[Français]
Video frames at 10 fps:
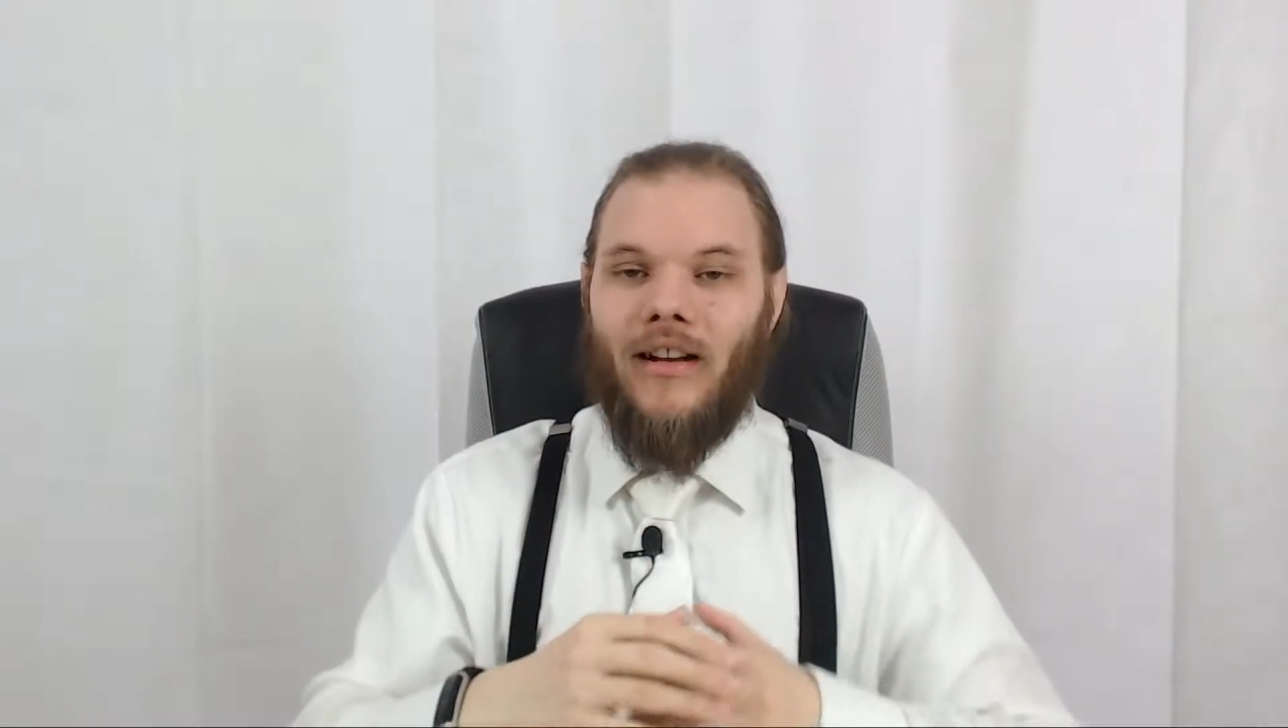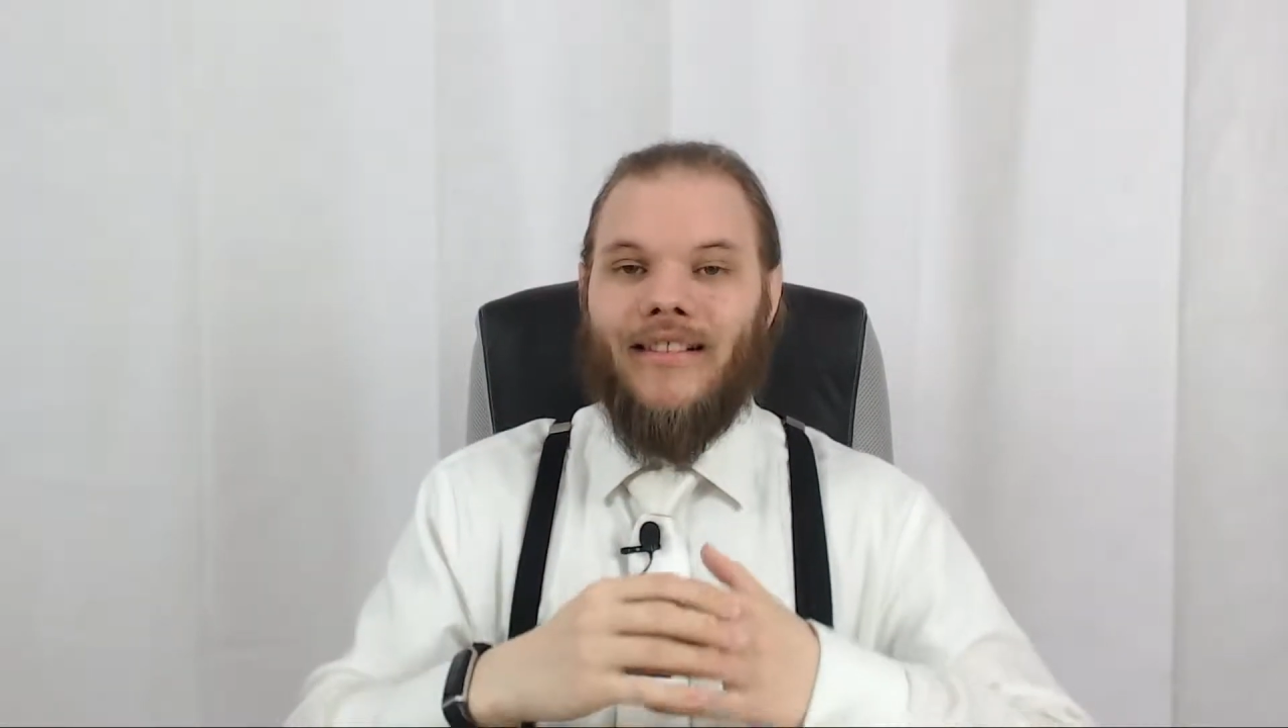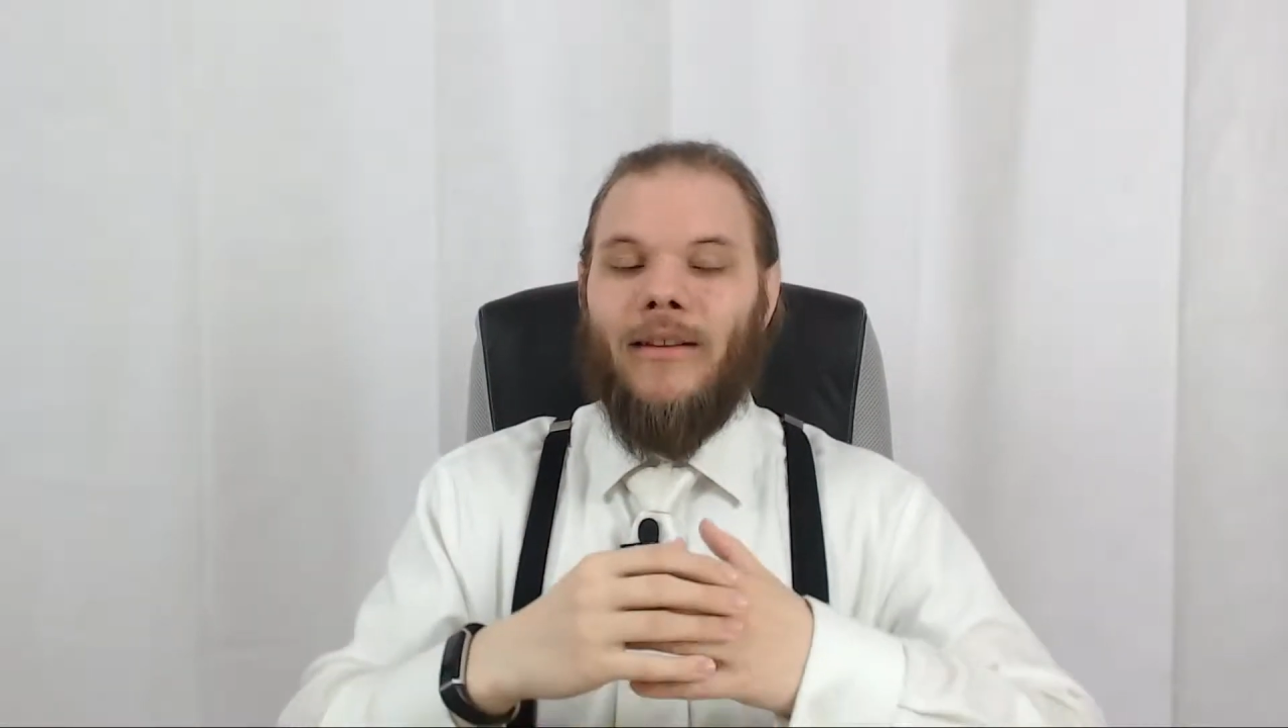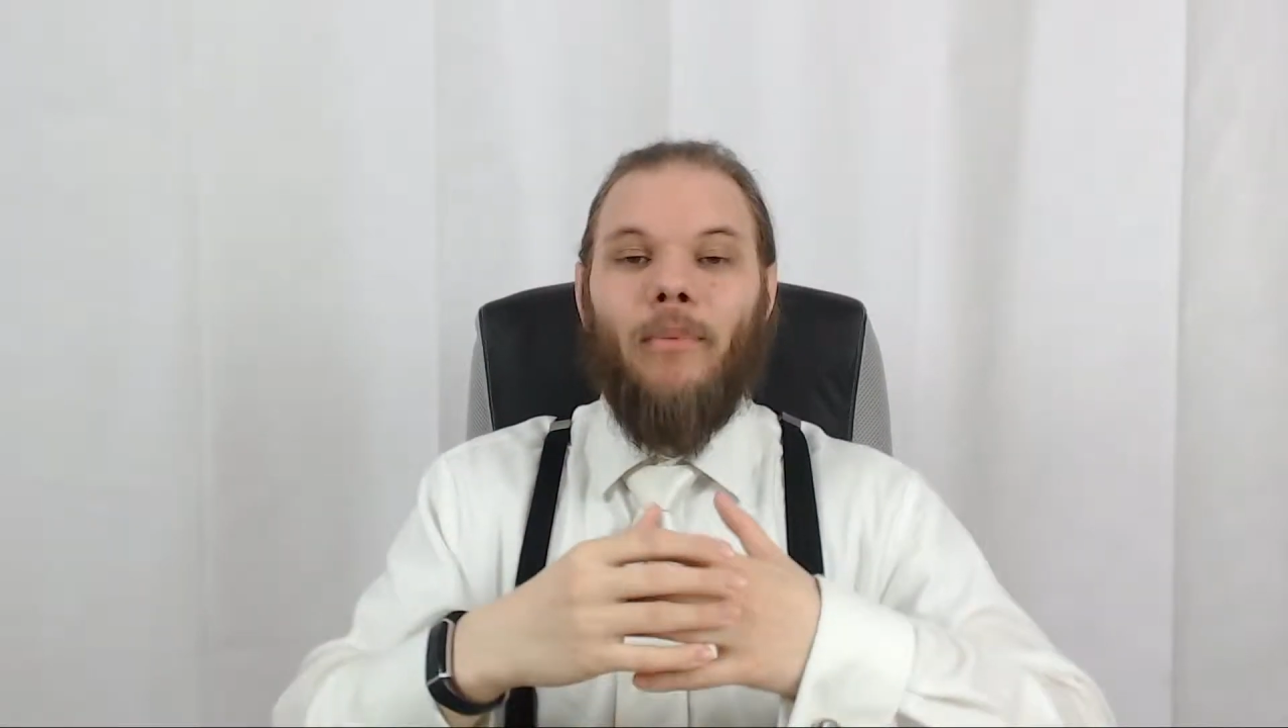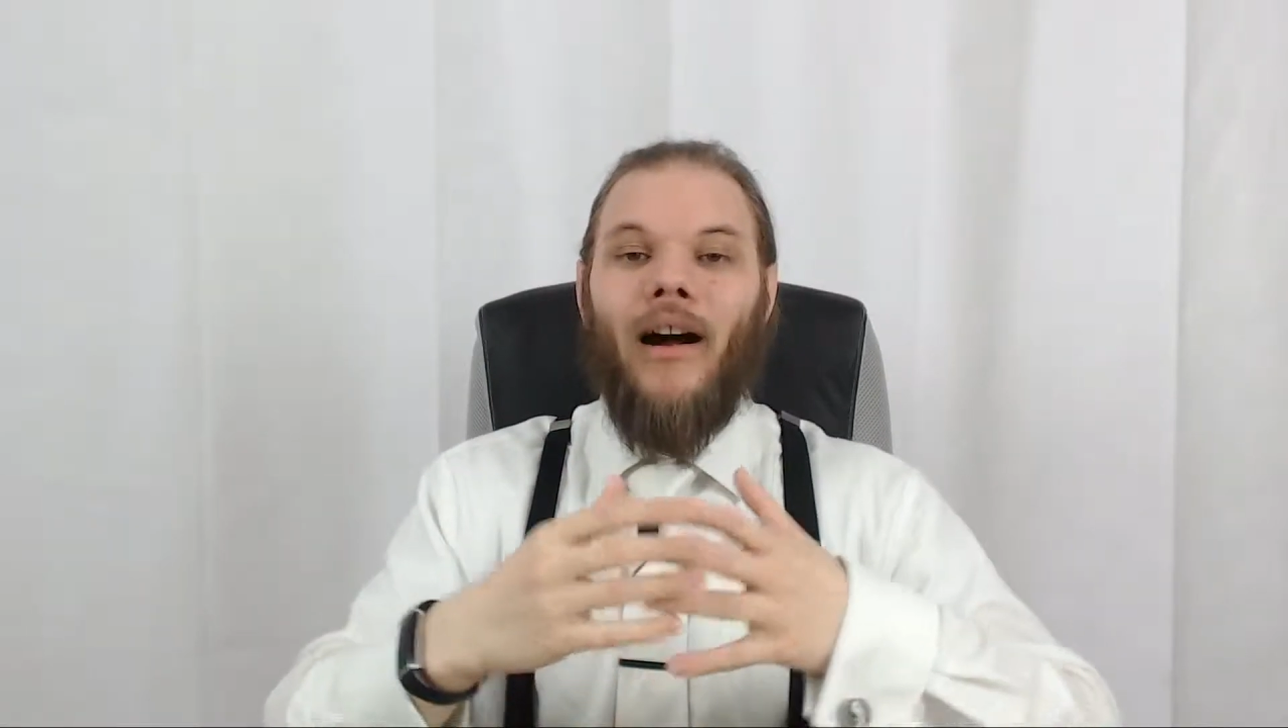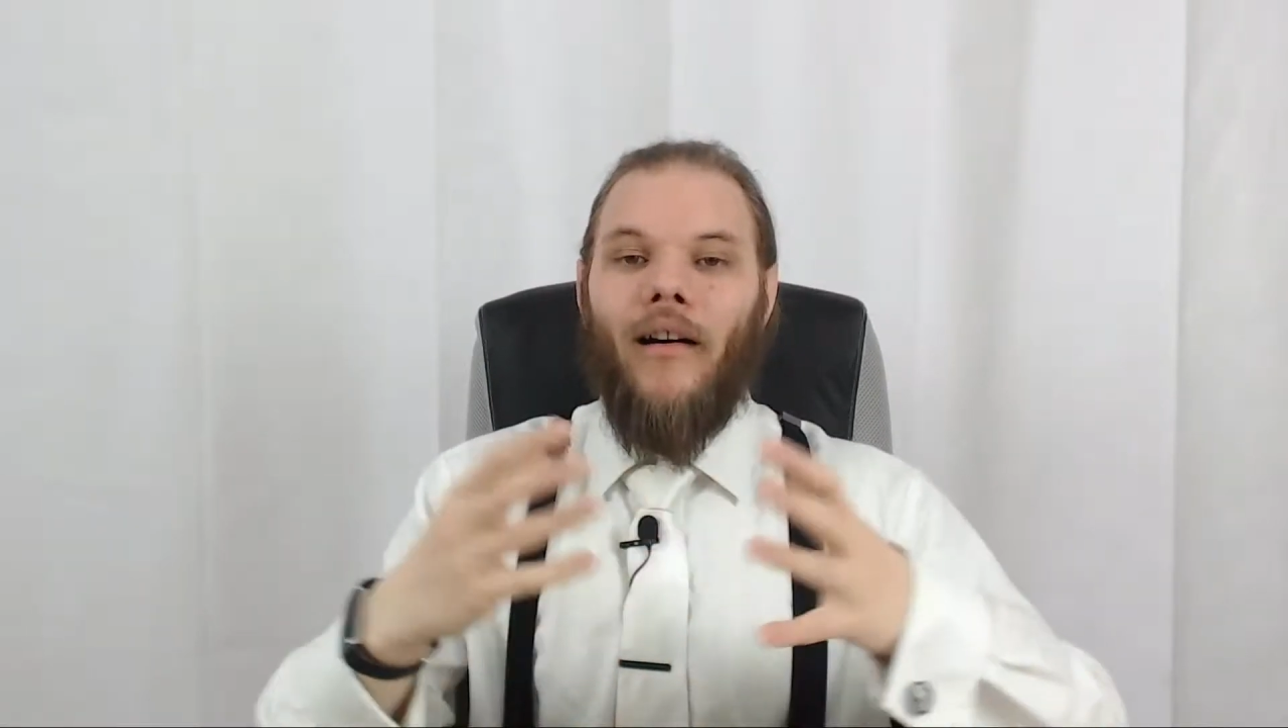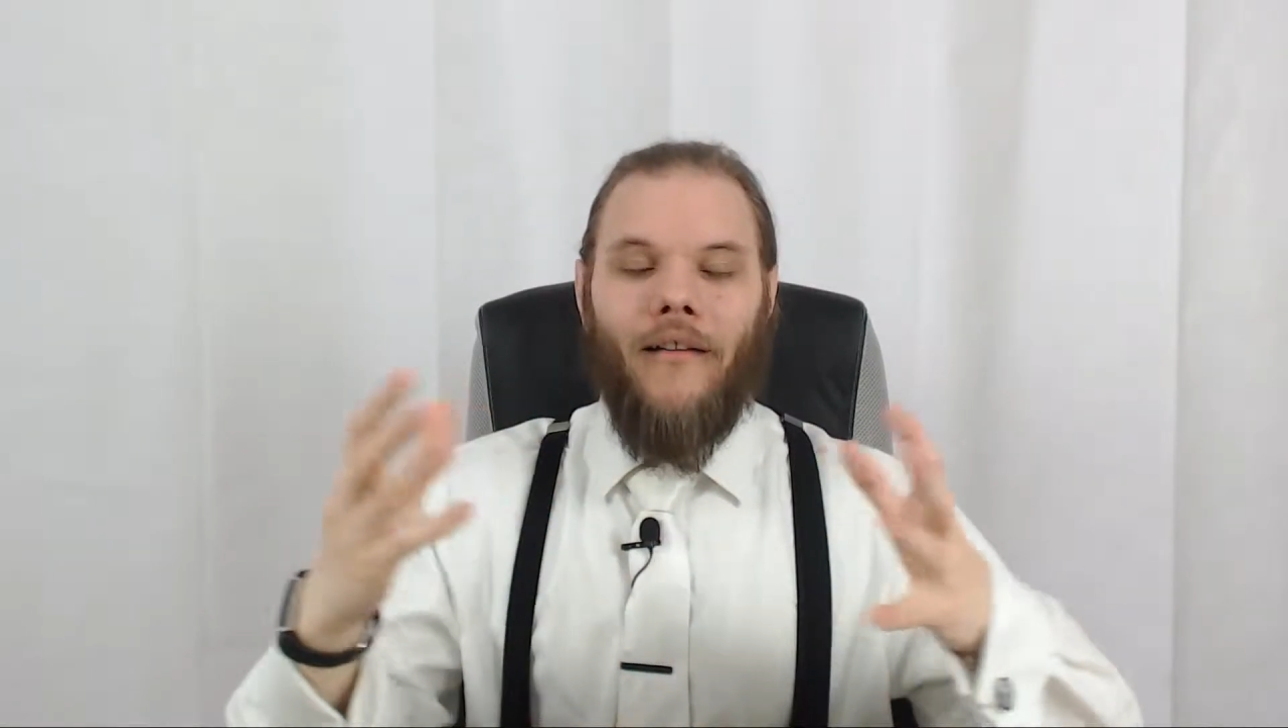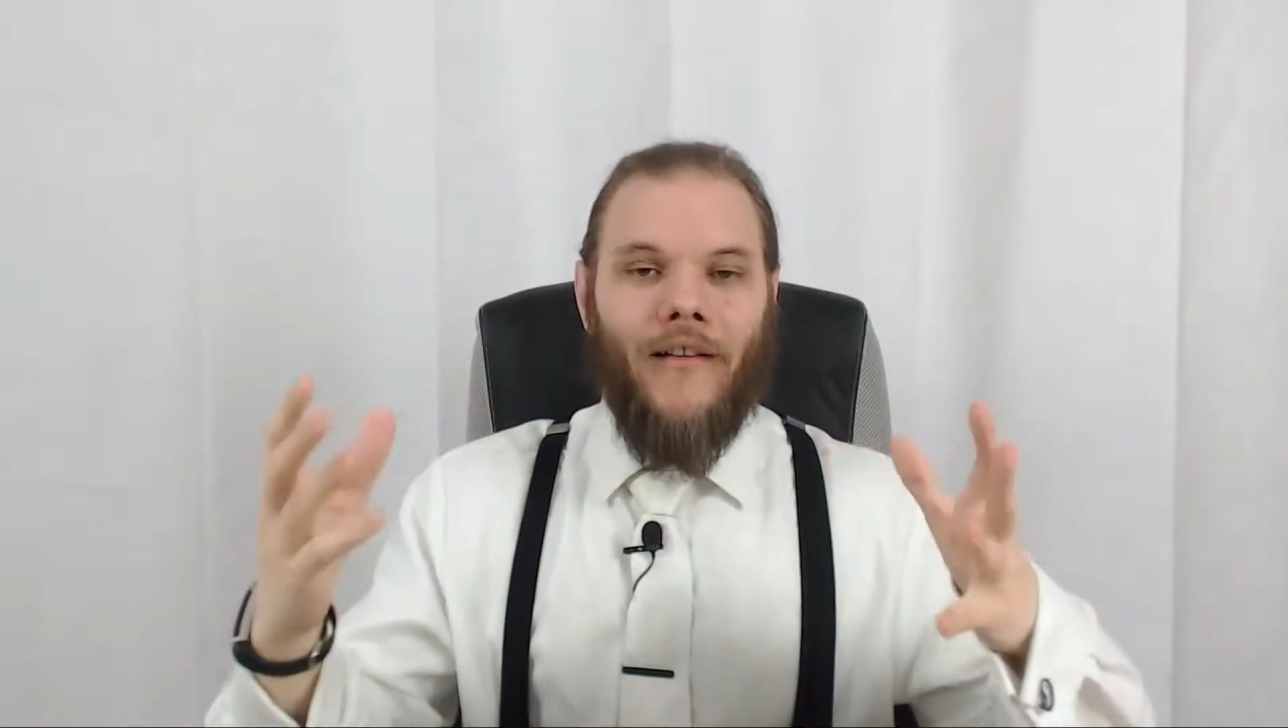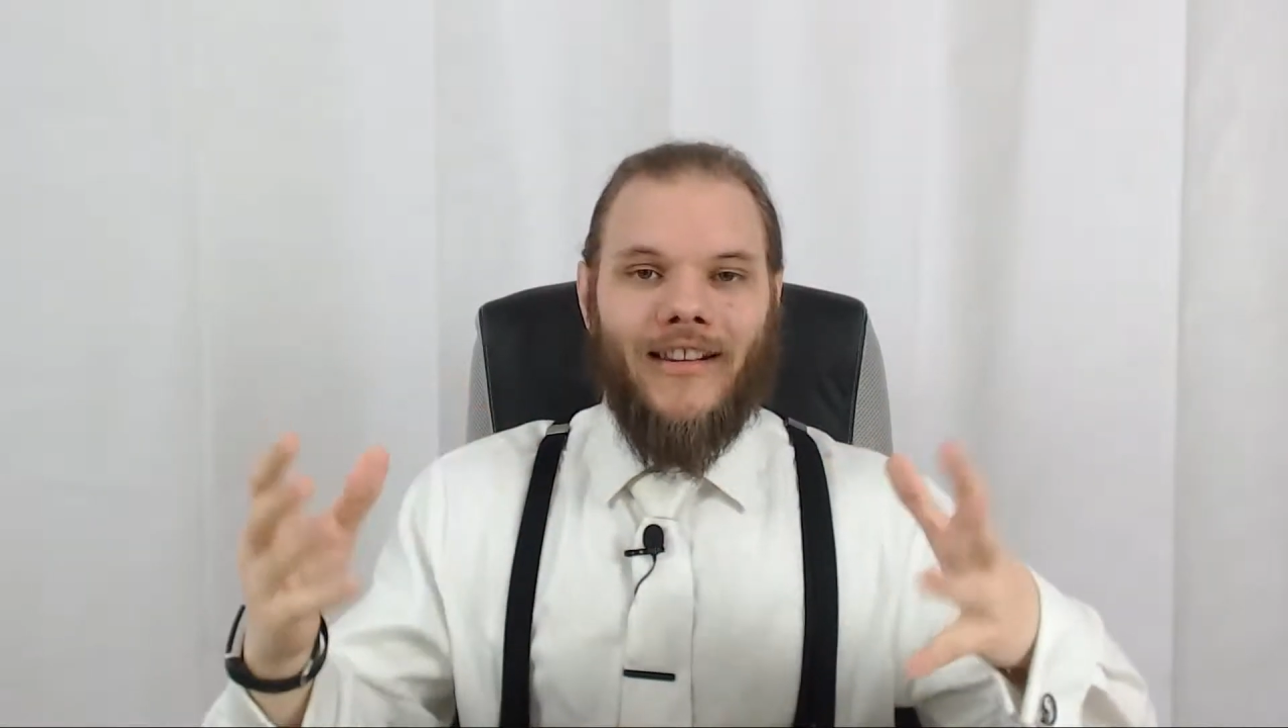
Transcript: c'est pas